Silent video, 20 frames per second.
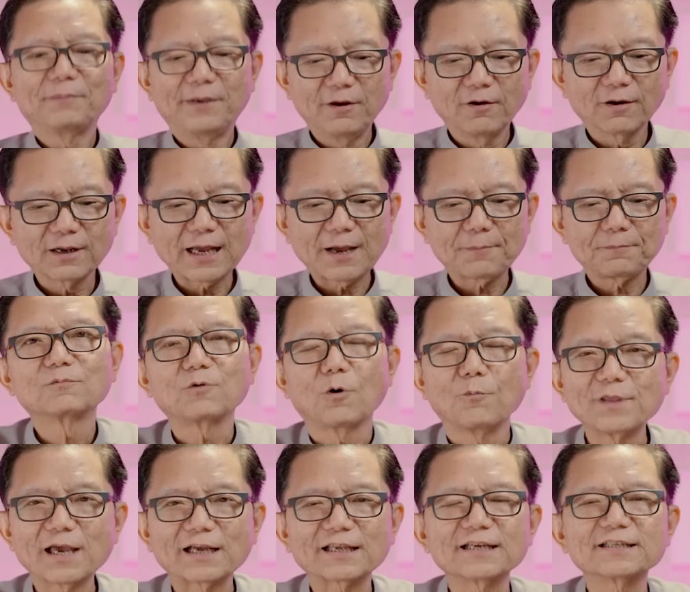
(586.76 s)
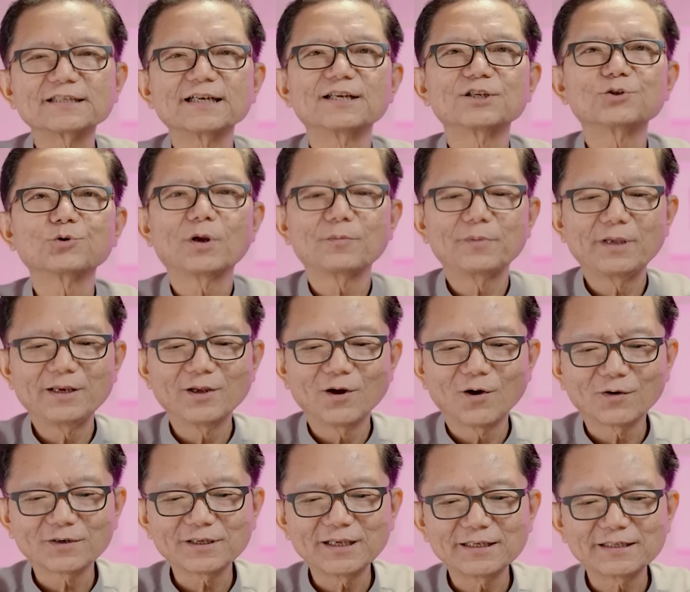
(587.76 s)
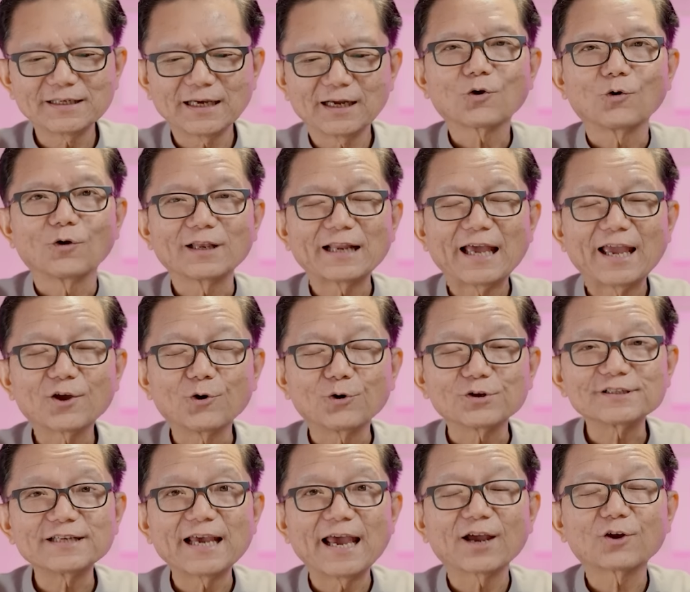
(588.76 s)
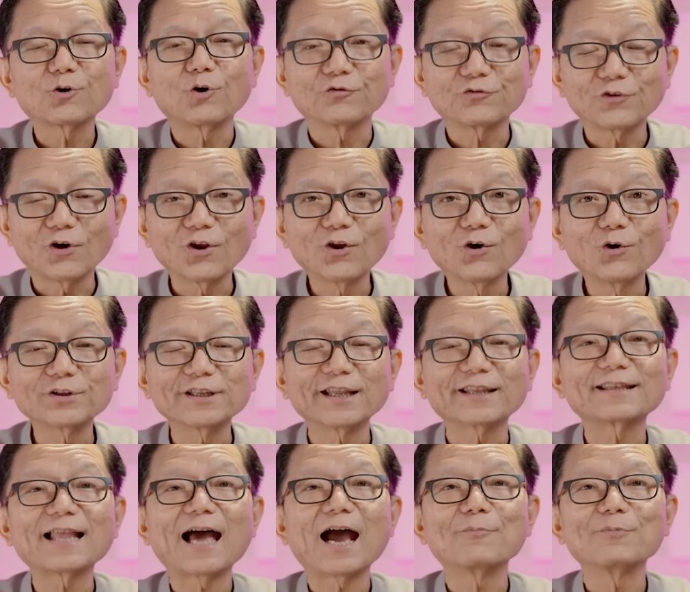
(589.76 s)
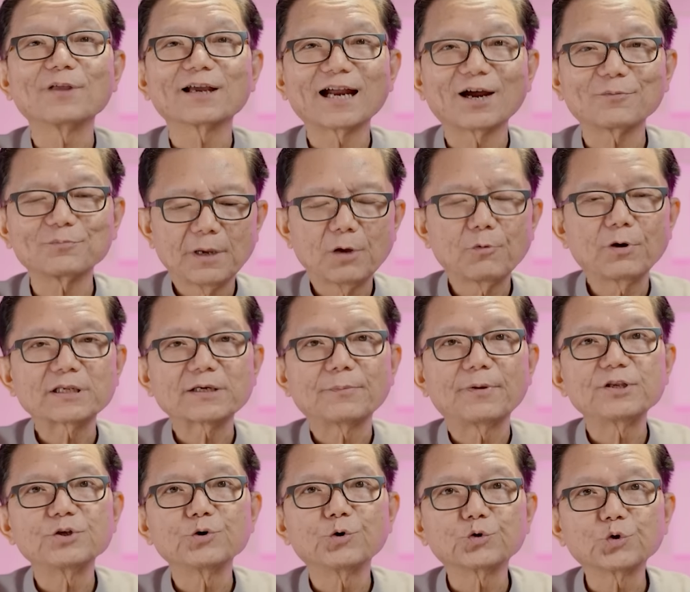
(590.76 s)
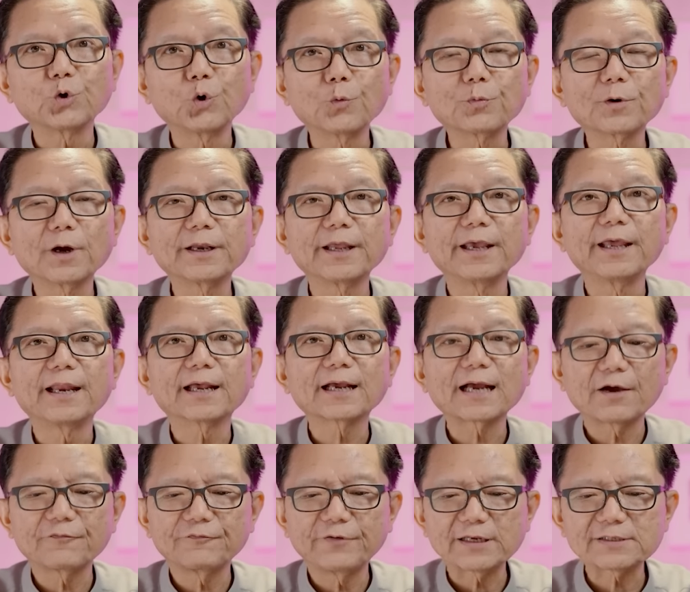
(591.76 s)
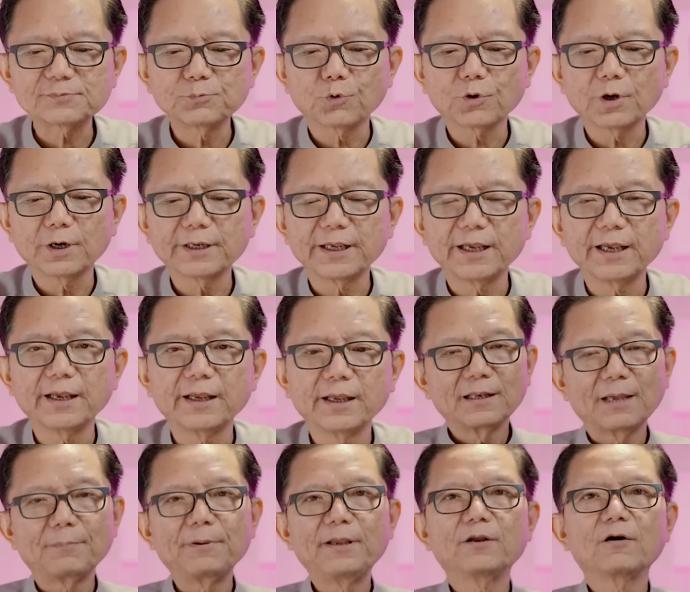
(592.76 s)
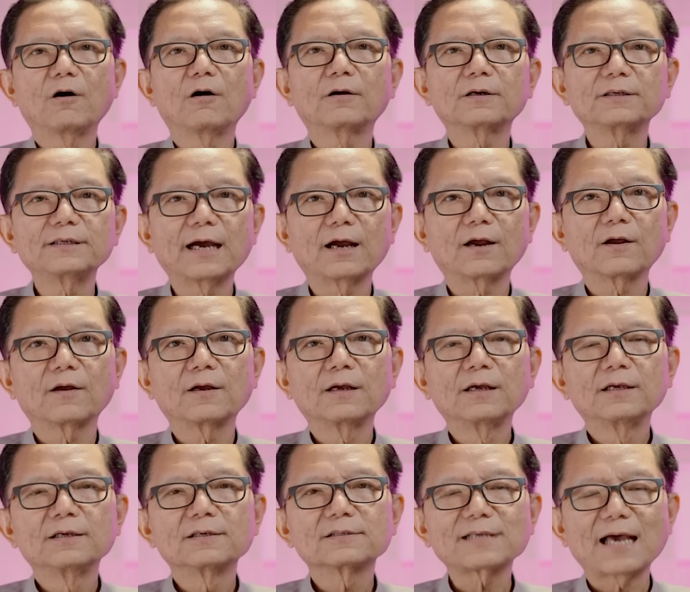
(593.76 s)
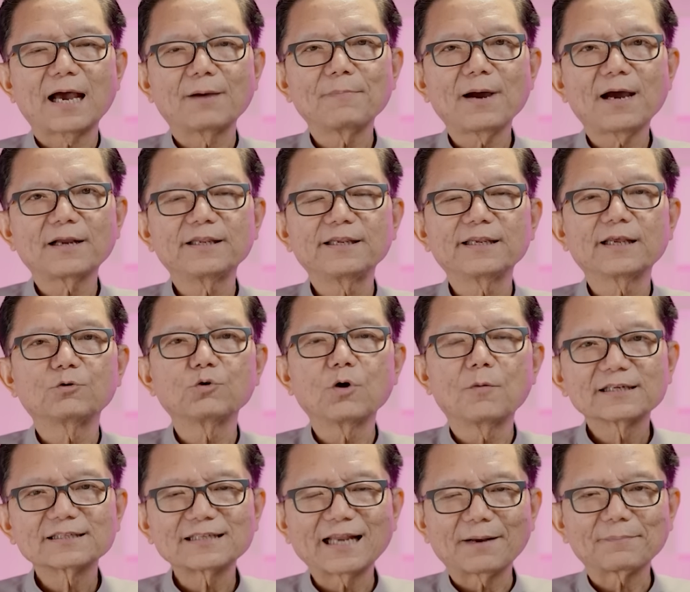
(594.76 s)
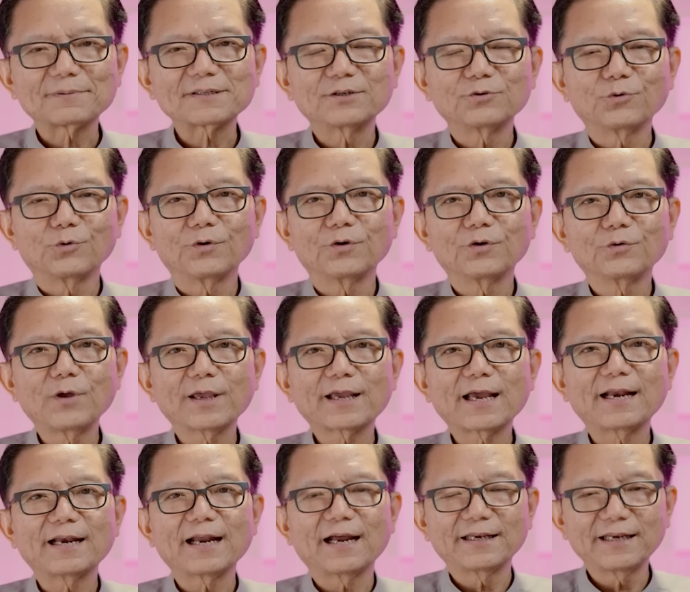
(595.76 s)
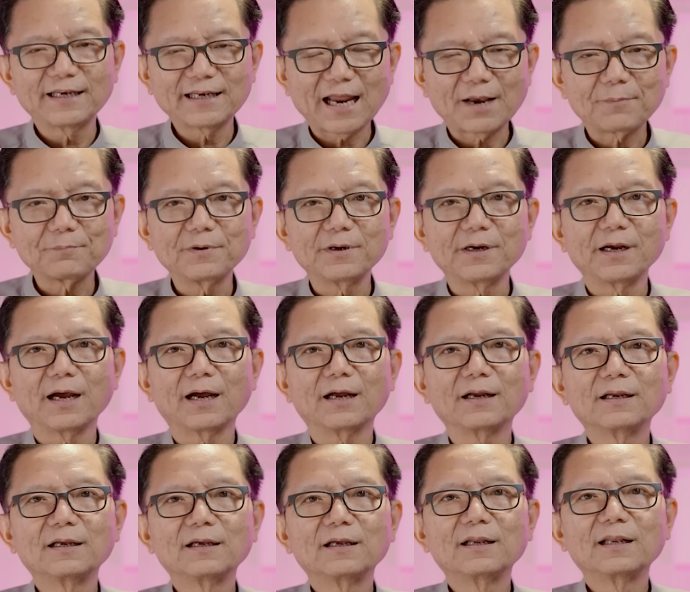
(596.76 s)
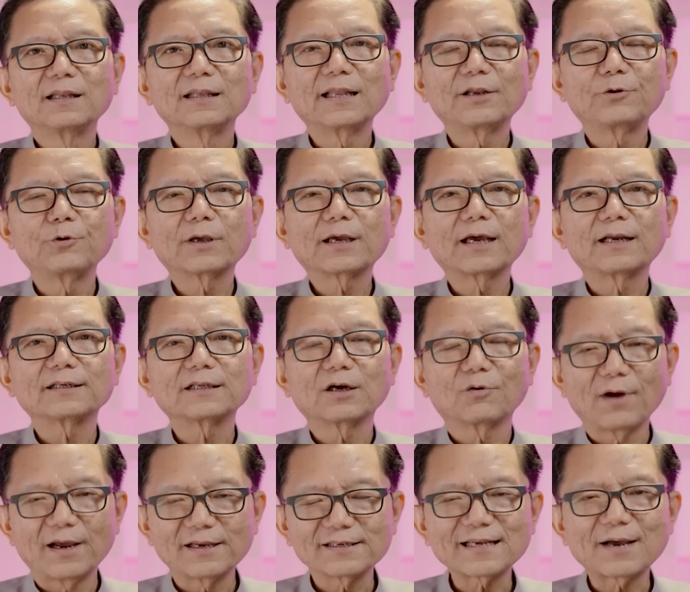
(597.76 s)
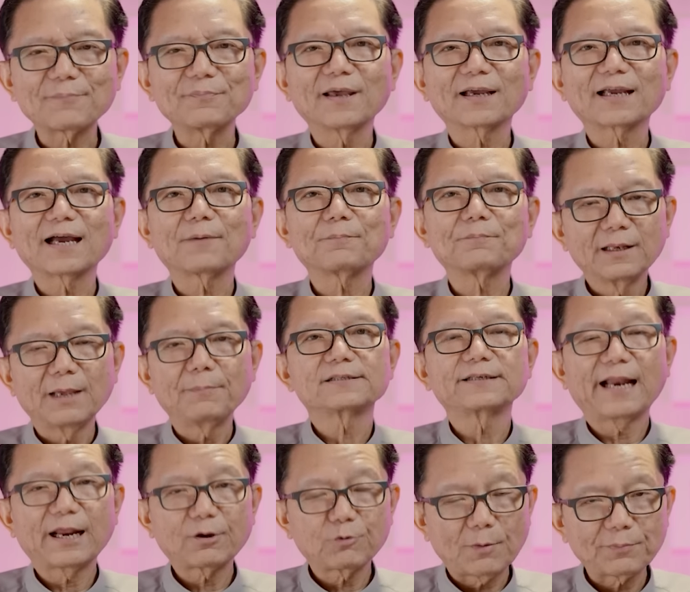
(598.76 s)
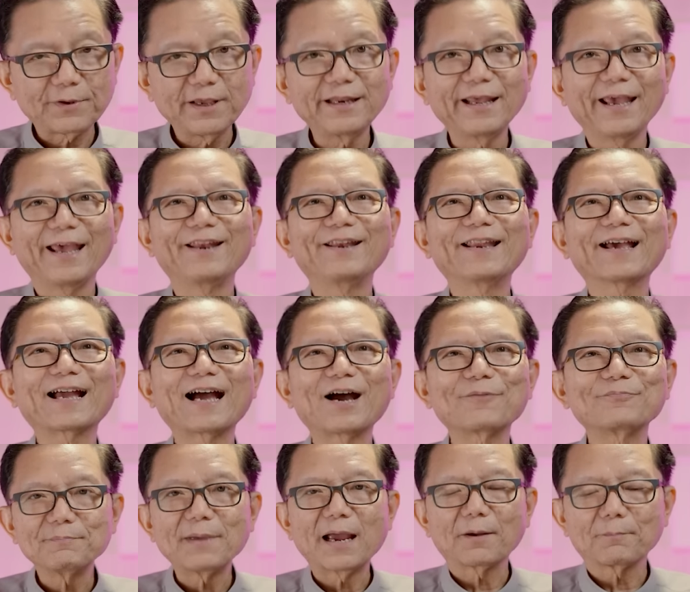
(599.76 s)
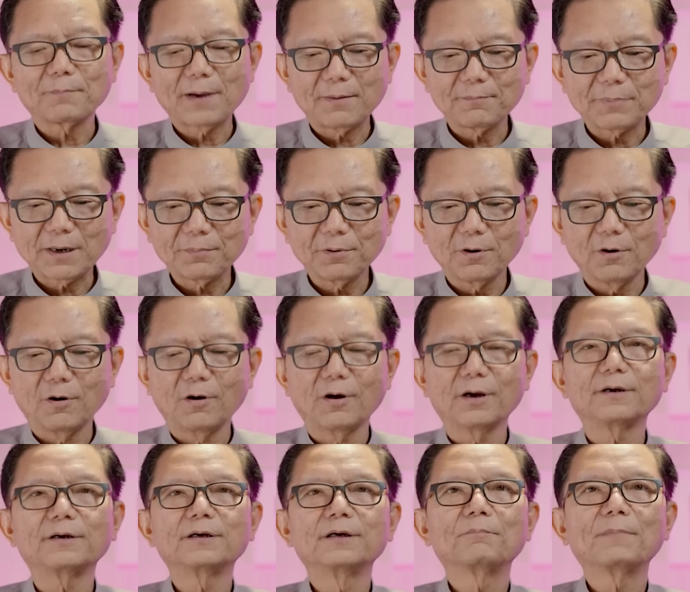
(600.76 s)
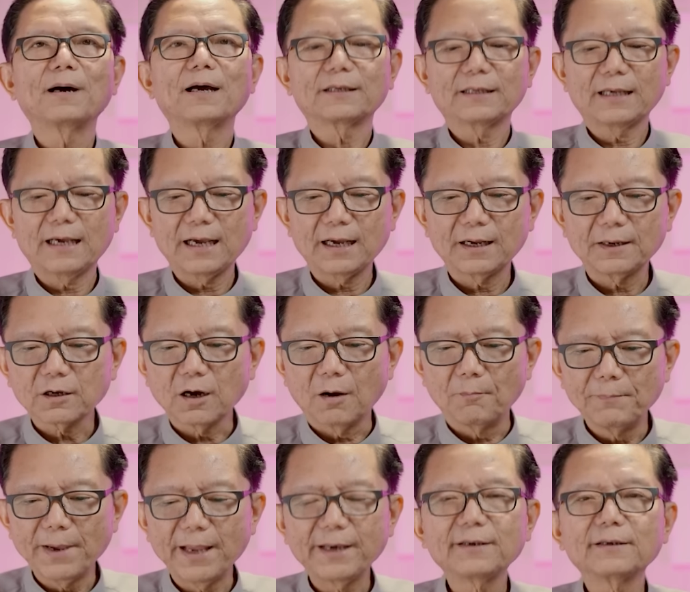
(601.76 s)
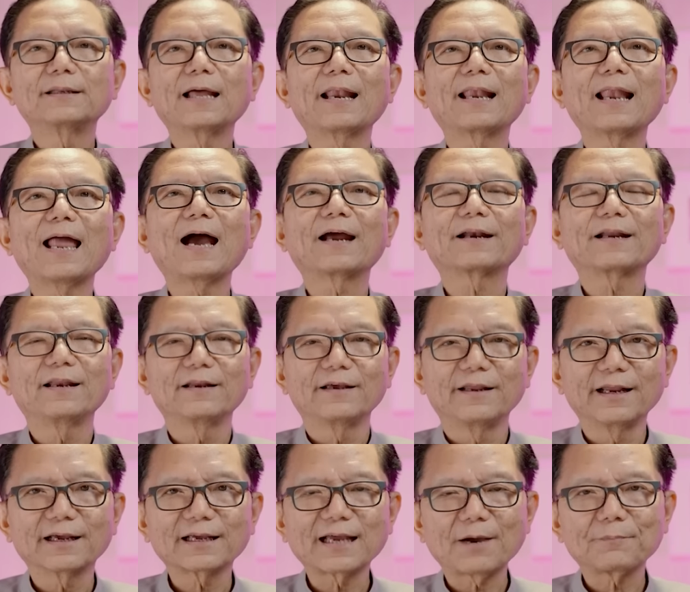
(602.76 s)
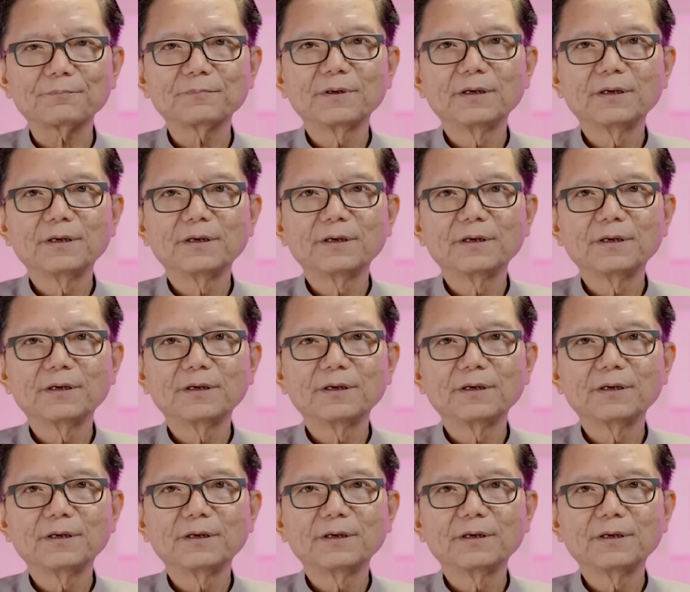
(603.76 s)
พี่น้องครับผมอยากจะเชิญชวนพี่น้องที่จะกดไลค์ กดแชร์กด Follow ติดตามนะครับ ไม่ว่าจะเป็น YouTube ก็ดีนะครับ Facebook ก็ดี และพี่น้องยังสามารถที่จะร่วมสนับสนุนด้วยการอธิษฐานเผื่อ และด้วยการถวายทรัพย์นะครับและแสดงความคิดเห็นนะครัแบ่งปันพระพรมาทางคอมเมนต์ด้านล่างได้เลยนะครับ